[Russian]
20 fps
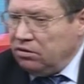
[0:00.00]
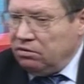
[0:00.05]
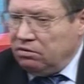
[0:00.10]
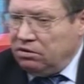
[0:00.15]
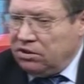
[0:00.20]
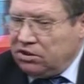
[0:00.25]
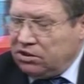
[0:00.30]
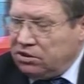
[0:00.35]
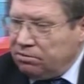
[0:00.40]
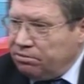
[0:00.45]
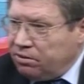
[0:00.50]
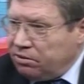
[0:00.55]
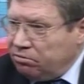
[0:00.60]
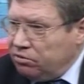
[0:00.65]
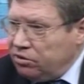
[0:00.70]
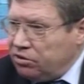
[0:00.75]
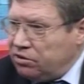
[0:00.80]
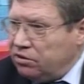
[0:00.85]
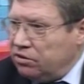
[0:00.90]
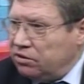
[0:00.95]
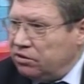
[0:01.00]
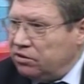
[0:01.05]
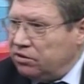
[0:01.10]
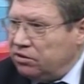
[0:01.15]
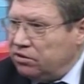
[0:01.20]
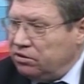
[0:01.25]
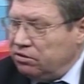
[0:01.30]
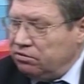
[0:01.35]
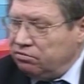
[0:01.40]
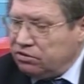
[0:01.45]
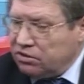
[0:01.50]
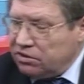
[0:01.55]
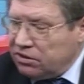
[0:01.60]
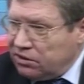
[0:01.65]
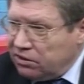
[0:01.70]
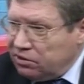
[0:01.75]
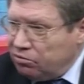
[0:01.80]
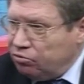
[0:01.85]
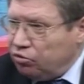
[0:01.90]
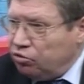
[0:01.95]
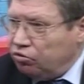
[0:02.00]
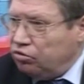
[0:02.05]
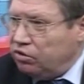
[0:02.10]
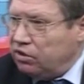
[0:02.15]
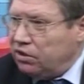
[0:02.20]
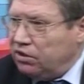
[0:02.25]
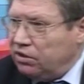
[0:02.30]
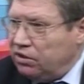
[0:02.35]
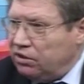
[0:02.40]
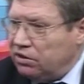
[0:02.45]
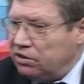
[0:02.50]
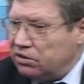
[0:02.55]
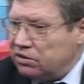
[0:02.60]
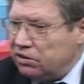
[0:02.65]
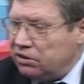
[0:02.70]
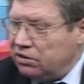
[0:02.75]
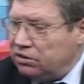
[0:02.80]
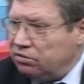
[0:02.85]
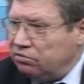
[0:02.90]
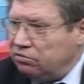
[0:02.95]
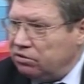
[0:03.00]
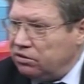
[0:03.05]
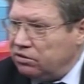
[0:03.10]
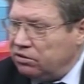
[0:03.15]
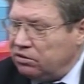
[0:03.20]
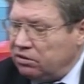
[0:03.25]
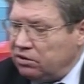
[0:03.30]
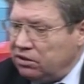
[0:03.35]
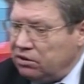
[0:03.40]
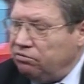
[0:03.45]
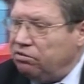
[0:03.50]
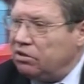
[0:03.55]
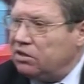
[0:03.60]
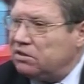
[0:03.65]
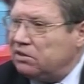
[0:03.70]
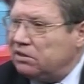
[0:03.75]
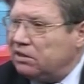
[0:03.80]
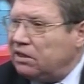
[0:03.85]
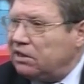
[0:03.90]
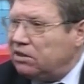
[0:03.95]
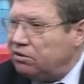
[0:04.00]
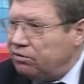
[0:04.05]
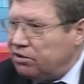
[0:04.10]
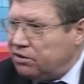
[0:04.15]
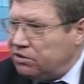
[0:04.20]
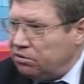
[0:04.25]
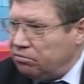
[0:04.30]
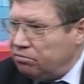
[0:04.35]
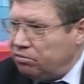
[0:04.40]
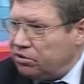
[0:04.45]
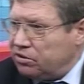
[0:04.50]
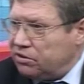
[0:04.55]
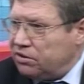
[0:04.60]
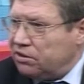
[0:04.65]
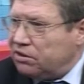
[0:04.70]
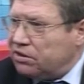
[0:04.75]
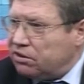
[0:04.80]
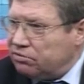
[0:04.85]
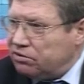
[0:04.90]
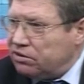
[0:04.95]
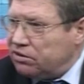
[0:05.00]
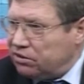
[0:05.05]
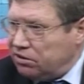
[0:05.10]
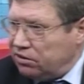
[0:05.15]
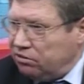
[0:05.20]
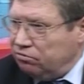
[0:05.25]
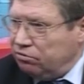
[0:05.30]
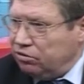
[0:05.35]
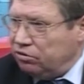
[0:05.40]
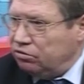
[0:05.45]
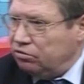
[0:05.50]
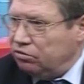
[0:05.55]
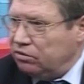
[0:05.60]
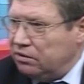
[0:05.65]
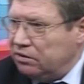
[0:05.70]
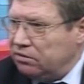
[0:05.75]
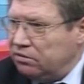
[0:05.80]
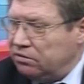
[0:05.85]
Наша промышленность в целом по Украине, если говорить, она выросла на 20% за эти два года.